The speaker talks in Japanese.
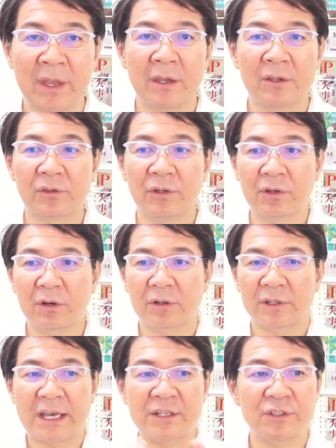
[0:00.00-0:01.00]
それを
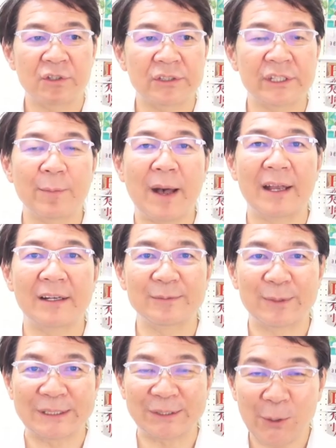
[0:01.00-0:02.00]
検証してまいり
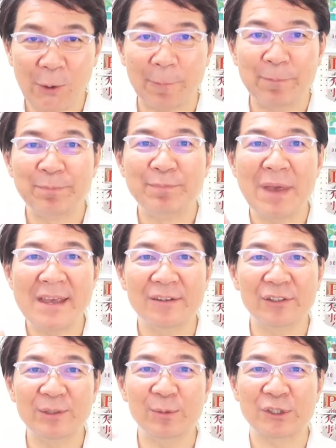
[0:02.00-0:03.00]
ますと、
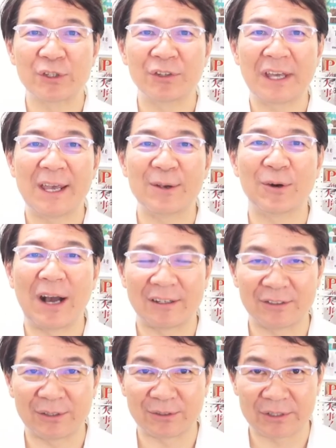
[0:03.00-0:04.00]
メイクにもその傾向がある
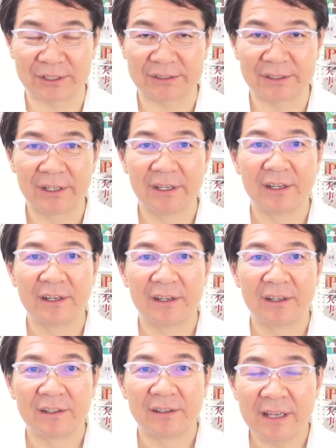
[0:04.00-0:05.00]
ということです。
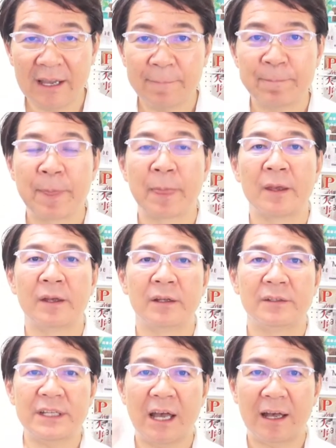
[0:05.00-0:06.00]
で
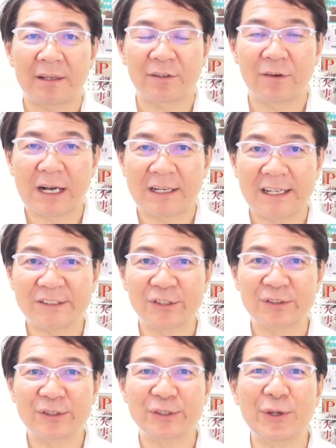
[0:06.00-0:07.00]
じゃあ分かりやす
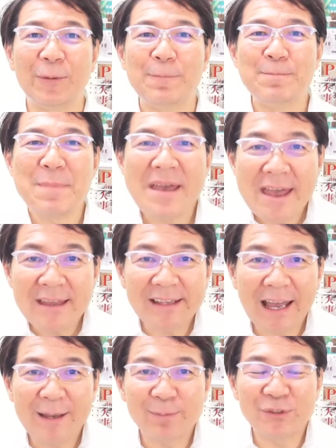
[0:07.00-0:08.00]
く言うと、名
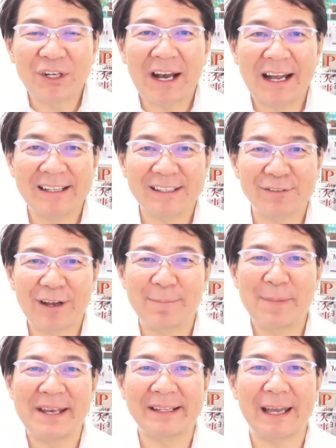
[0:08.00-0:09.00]
タイプのあなたは
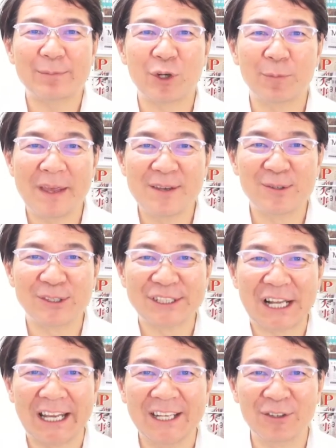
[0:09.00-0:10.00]
名タイプのメイクをし
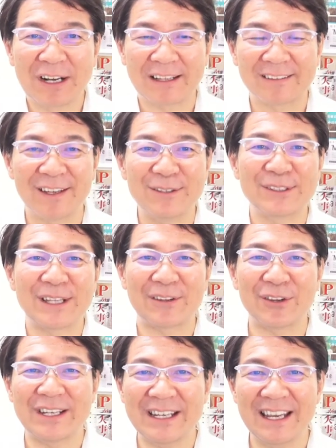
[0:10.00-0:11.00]
たらいいのかって言った
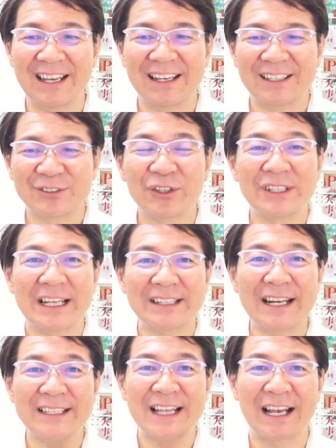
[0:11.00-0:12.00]
時に、それだった
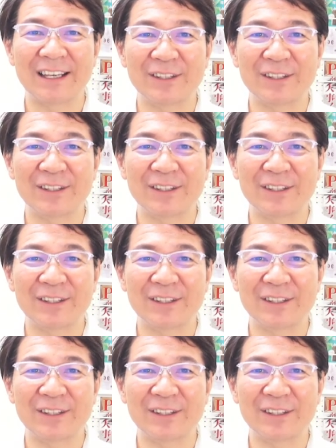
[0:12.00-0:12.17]
らさっき